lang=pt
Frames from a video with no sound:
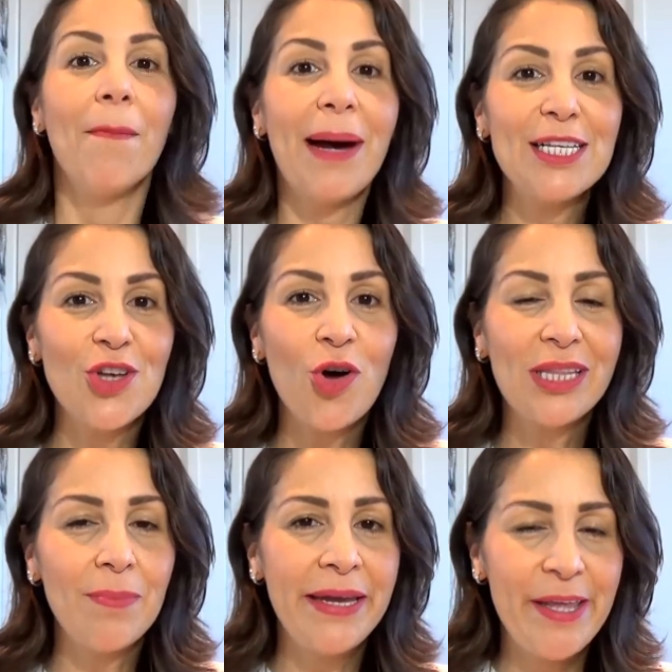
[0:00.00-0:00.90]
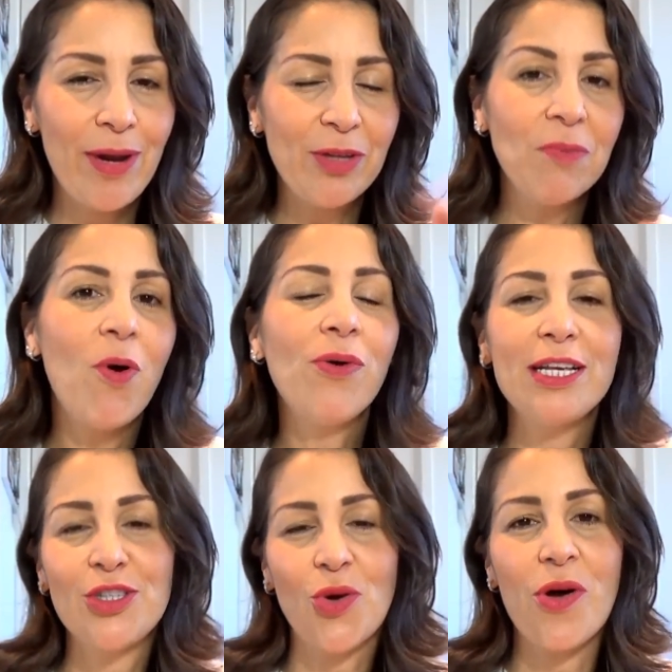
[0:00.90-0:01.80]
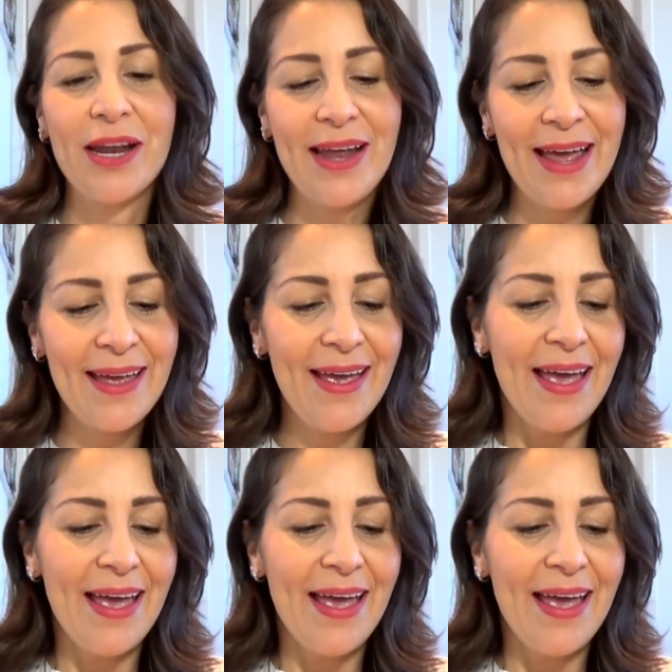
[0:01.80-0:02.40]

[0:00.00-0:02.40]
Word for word: Mas ó, também tem um lado bom na história, né?